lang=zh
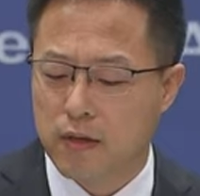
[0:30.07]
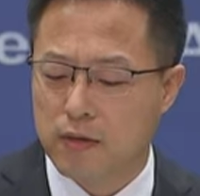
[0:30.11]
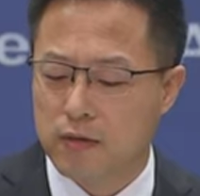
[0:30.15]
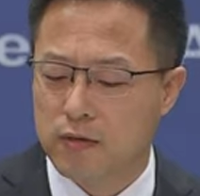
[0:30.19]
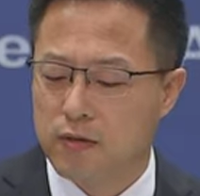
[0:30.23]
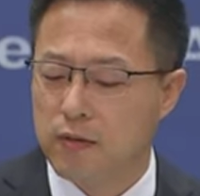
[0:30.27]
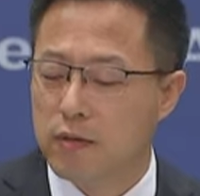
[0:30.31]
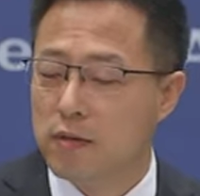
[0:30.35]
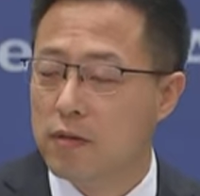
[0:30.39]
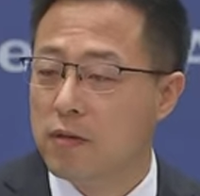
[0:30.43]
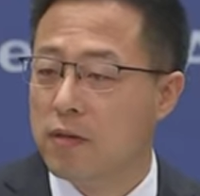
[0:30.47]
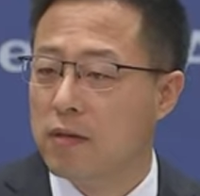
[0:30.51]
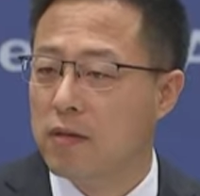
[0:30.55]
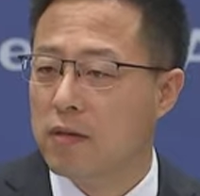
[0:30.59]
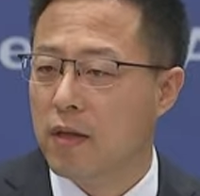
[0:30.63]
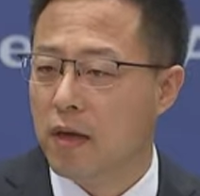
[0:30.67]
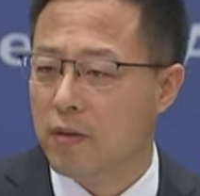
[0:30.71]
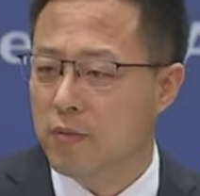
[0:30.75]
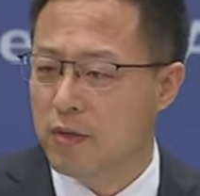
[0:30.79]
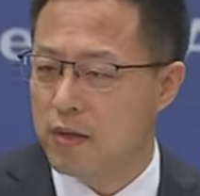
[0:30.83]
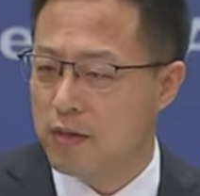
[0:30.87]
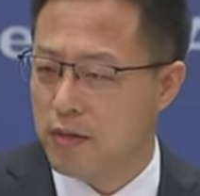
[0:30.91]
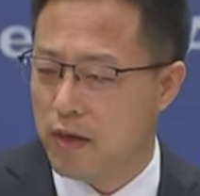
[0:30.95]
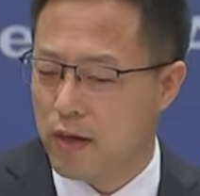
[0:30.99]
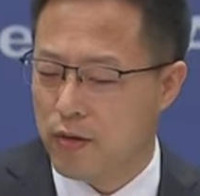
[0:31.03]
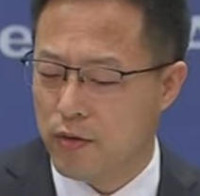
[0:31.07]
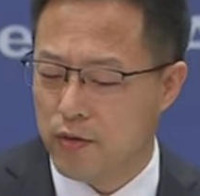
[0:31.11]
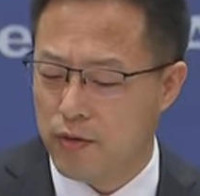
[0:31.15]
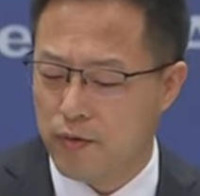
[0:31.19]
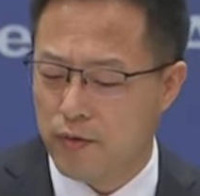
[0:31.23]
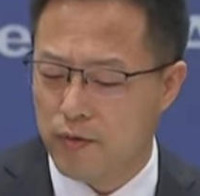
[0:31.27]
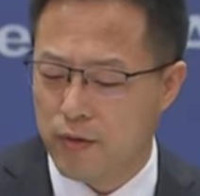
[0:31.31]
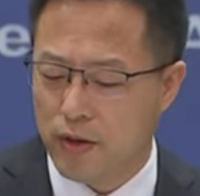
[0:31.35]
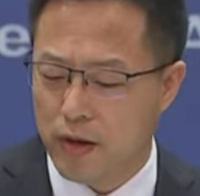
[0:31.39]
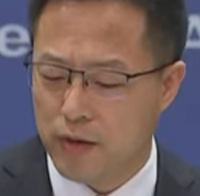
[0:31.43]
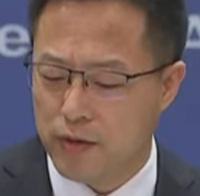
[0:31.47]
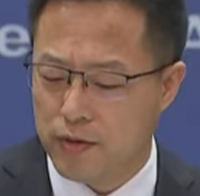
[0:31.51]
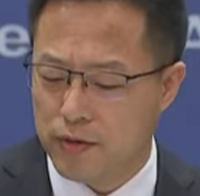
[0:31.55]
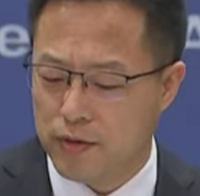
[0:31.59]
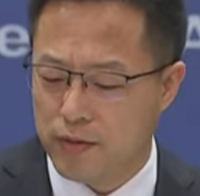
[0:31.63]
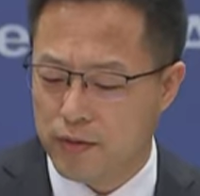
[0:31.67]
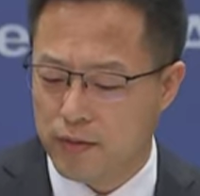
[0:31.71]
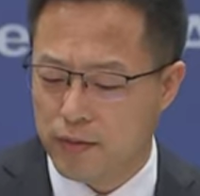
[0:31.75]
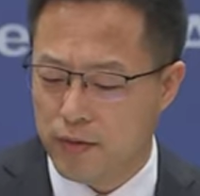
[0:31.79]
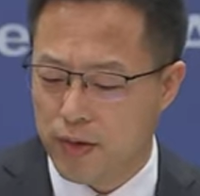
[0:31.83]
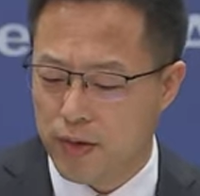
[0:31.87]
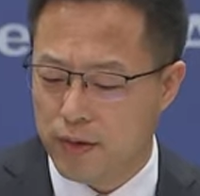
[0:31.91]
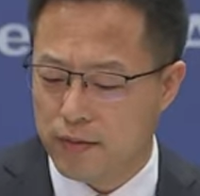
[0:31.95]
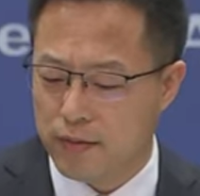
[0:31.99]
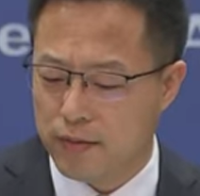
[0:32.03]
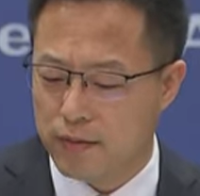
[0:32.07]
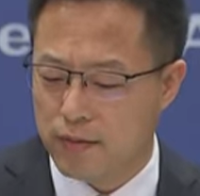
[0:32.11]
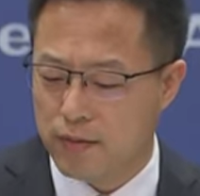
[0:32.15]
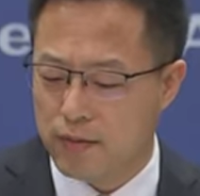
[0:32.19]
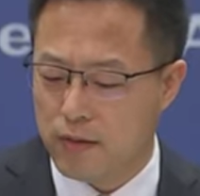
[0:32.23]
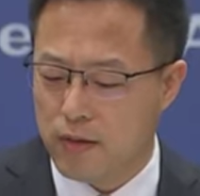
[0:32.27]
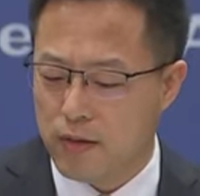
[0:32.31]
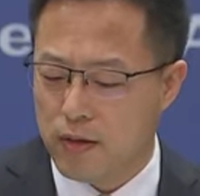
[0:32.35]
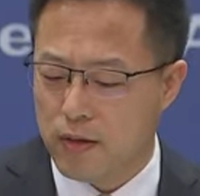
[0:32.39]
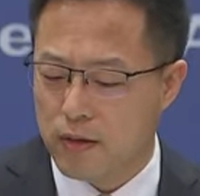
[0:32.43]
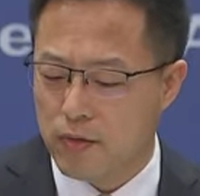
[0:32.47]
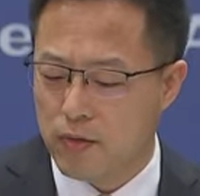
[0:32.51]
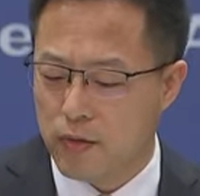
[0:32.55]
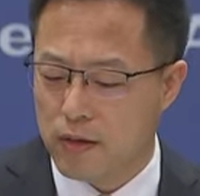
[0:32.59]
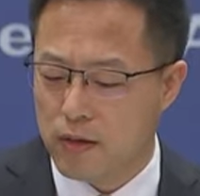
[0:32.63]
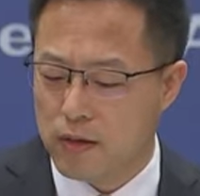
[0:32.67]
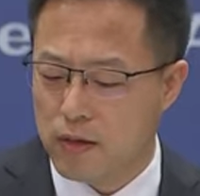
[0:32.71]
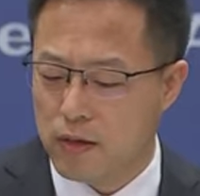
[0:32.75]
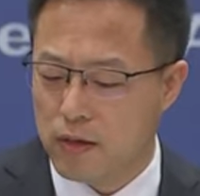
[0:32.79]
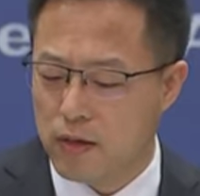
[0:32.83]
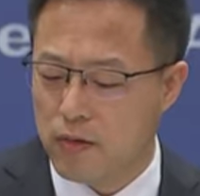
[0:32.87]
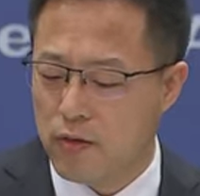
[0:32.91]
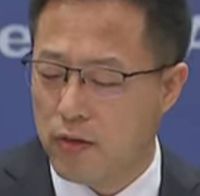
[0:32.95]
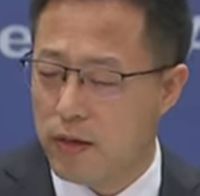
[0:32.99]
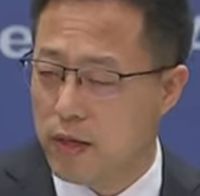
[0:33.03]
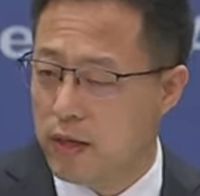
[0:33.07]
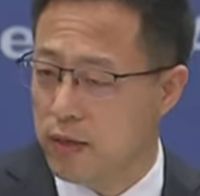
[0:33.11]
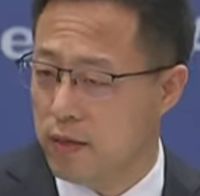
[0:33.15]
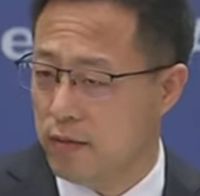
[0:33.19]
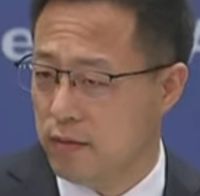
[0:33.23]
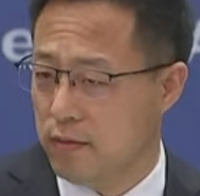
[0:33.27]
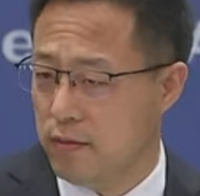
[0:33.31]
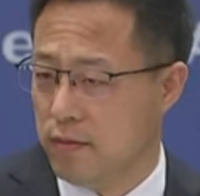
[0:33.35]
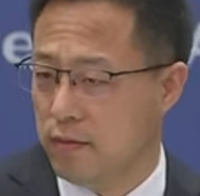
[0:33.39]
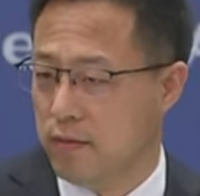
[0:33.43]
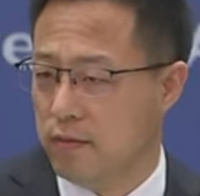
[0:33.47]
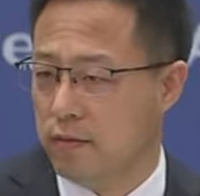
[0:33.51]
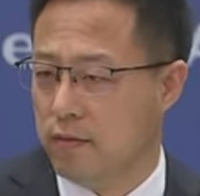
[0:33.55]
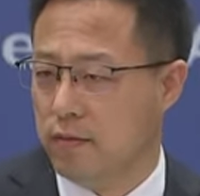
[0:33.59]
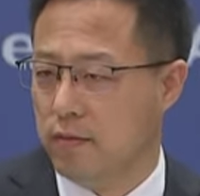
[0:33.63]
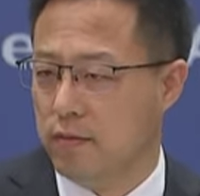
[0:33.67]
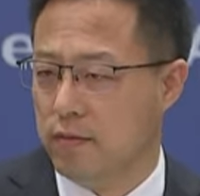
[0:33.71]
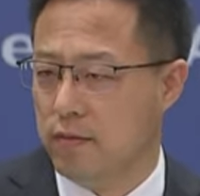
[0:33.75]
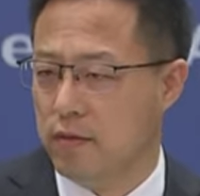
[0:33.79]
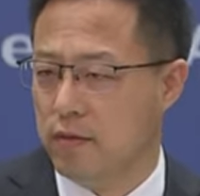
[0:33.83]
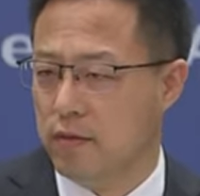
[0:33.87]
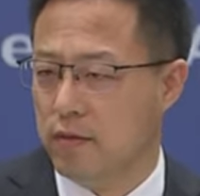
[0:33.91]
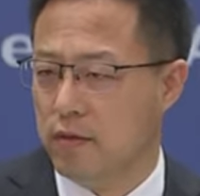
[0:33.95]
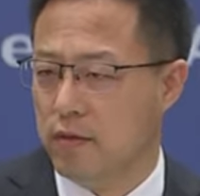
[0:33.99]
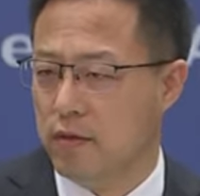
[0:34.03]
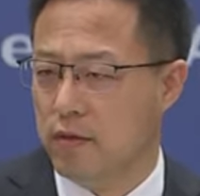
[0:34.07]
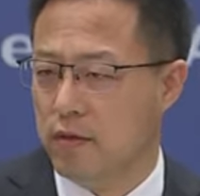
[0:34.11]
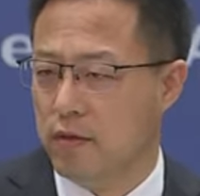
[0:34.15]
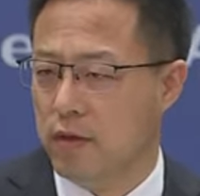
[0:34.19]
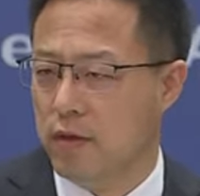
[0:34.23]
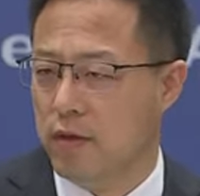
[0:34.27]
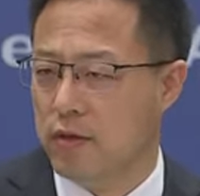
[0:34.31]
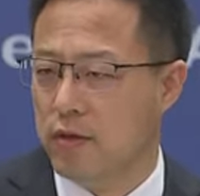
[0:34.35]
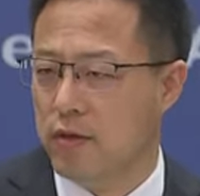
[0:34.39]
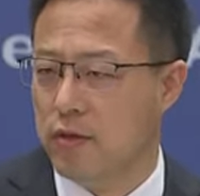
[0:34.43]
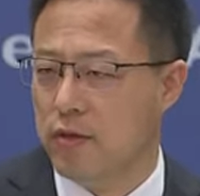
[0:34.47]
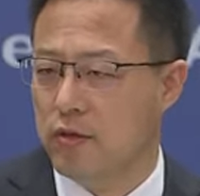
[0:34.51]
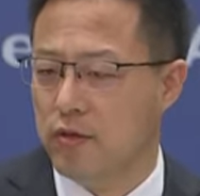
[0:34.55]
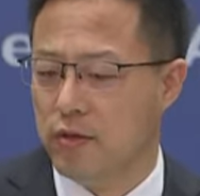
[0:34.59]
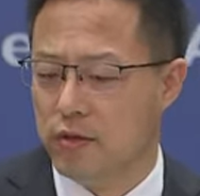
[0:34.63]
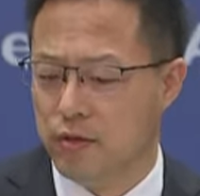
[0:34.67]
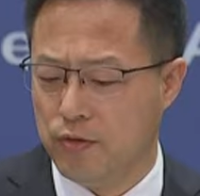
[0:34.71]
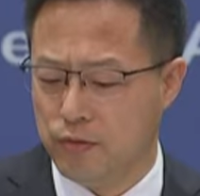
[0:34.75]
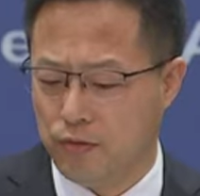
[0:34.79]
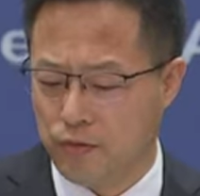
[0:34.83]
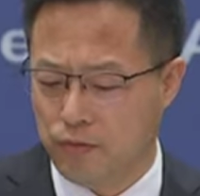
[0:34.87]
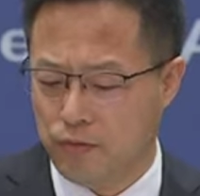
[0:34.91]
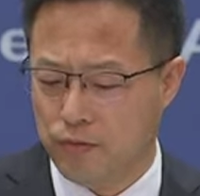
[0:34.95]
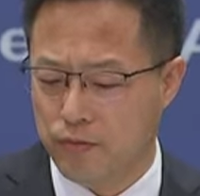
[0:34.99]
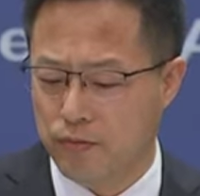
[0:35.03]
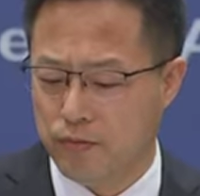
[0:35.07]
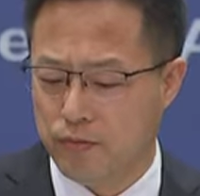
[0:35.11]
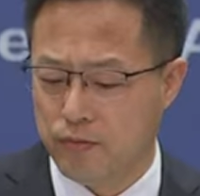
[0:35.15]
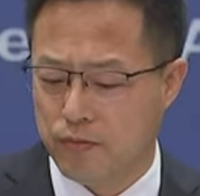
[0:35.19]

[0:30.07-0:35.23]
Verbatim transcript: 此次他们采用法律手段对郑国恩提起起诉，